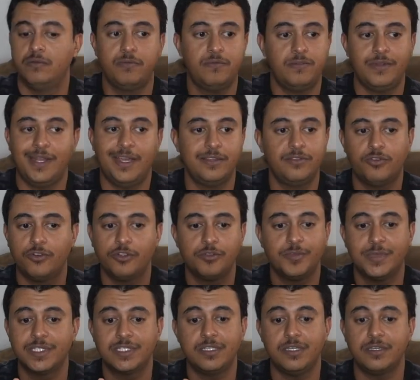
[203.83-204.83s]
في الاندرويد
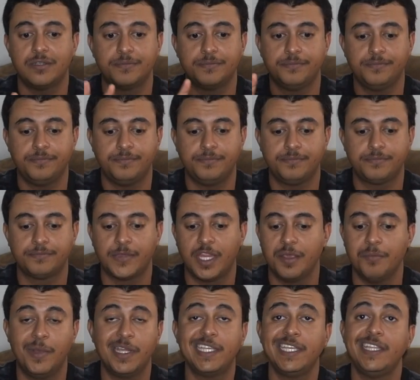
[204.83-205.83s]
ما تصير
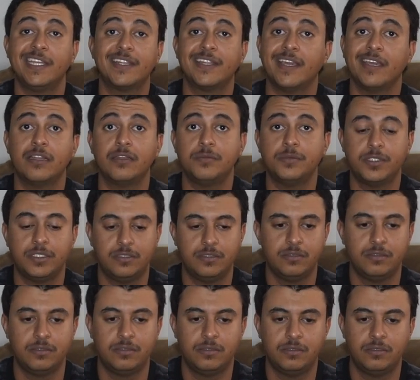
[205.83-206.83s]
ما تقدر تقلب
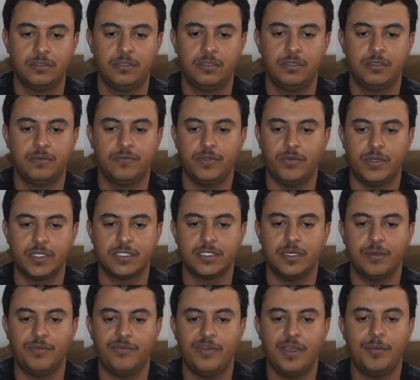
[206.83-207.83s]
في
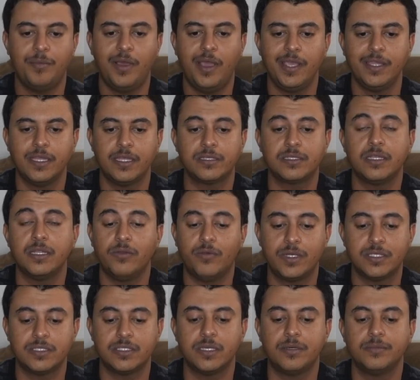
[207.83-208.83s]
الواتساب فباين اصلا
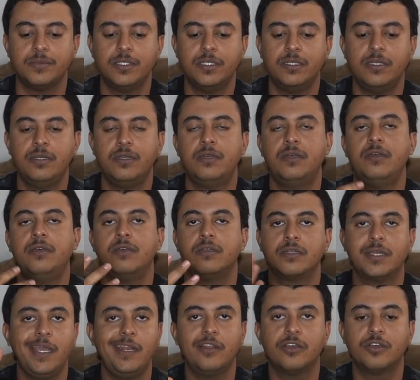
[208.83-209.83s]
الواتساب
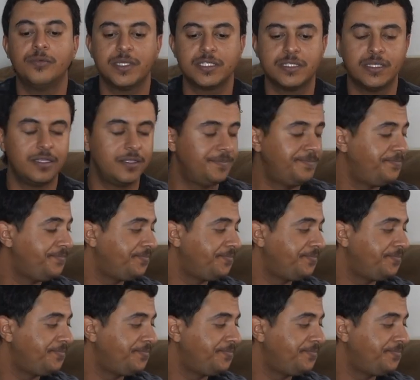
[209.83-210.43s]
قايل لكم اصلا